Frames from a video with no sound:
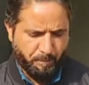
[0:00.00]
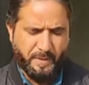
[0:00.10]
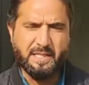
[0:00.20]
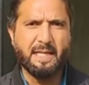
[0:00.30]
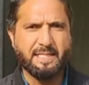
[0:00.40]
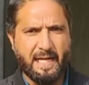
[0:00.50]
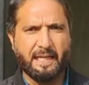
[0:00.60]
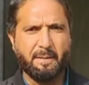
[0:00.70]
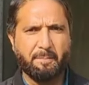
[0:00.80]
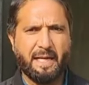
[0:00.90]
जो पिछले
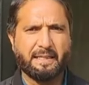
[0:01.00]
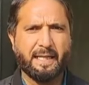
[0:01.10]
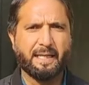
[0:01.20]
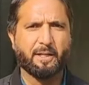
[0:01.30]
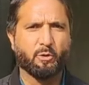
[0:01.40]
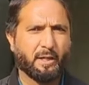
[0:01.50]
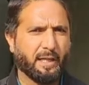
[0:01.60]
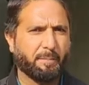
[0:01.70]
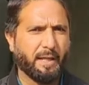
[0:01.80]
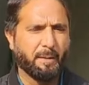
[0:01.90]
साल की बात करेंगे तो
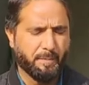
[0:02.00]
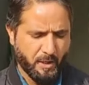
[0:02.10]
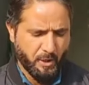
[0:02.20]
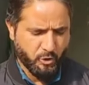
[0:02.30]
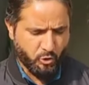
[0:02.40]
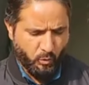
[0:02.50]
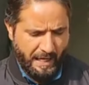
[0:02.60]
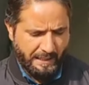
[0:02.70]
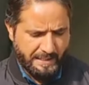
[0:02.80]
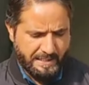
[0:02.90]
करीब करीब
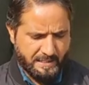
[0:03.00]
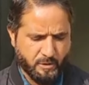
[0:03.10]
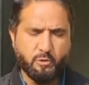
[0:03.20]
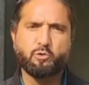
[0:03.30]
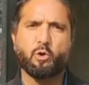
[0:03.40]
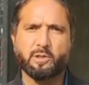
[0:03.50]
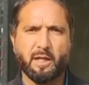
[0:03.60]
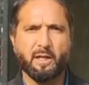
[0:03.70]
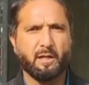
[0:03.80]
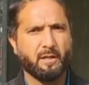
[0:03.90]
चौवालीस
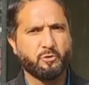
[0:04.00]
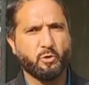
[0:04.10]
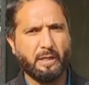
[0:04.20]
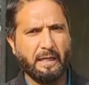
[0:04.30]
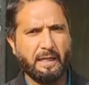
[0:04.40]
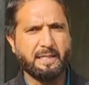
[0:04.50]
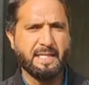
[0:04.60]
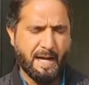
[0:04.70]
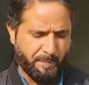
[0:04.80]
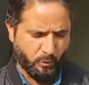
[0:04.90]
टोटल जो
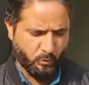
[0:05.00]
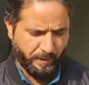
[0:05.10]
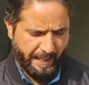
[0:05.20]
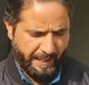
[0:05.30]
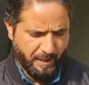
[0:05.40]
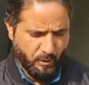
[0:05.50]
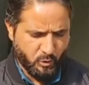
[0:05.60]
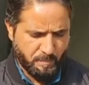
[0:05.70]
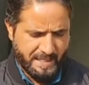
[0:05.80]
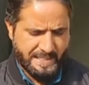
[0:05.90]
किलिंग्स यहां पर हुई है
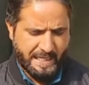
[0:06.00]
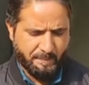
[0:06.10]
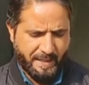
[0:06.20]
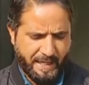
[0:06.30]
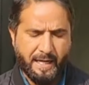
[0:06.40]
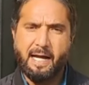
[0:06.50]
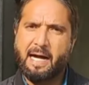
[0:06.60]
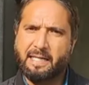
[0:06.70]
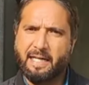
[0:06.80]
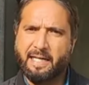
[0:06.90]
उसमें साथ में
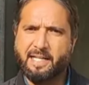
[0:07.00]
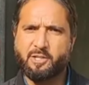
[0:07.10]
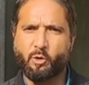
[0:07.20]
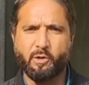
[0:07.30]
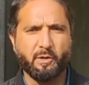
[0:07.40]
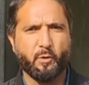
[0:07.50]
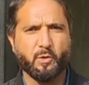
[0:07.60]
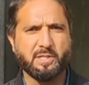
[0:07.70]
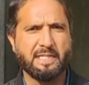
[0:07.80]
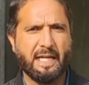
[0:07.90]
18 सिक्योरिटी
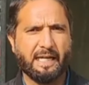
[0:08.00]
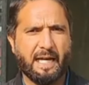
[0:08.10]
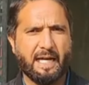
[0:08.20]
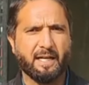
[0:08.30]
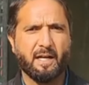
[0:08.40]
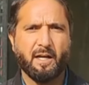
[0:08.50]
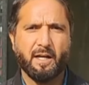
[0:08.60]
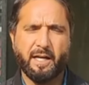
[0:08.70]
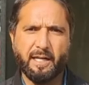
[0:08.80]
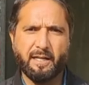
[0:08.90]
फोर्सेस एहलकार
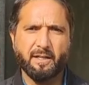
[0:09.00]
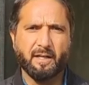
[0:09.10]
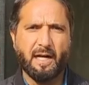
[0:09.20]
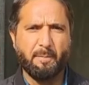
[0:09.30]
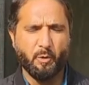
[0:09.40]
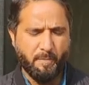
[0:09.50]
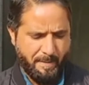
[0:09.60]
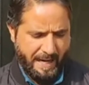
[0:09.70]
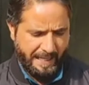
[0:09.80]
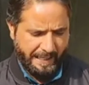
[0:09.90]
इन हमलों
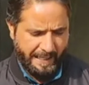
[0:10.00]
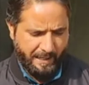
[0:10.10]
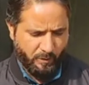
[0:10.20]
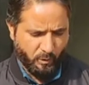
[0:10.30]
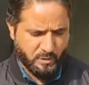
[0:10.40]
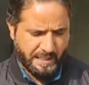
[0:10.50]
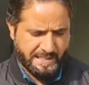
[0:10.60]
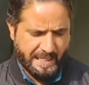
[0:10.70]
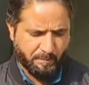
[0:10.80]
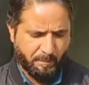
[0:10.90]
में मारे गए हैं और
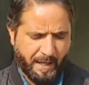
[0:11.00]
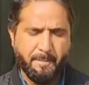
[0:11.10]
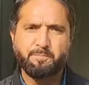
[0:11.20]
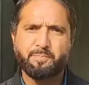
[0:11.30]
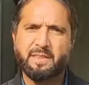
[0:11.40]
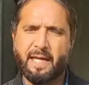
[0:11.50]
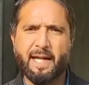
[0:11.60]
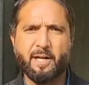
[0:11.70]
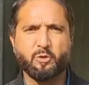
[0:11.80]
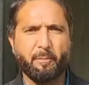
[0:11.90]
उसके साथ में
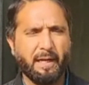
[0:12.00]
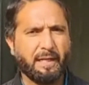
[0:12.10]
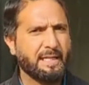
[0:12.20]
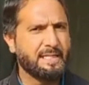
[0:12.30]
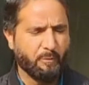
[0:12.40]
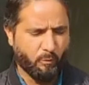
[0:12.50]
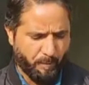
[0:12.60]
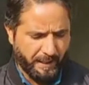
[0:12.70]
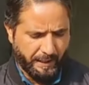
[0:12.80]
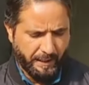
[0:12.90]
13 जो मिलिटेंट्स हैं
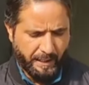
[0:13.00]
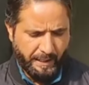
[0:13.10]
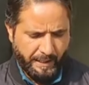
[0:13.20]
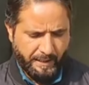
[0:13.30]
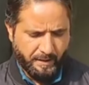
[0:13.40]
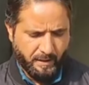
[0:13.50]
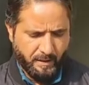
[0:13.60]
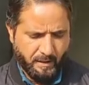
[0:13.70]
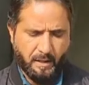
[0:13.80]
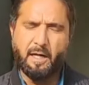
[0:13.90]
वो भी इन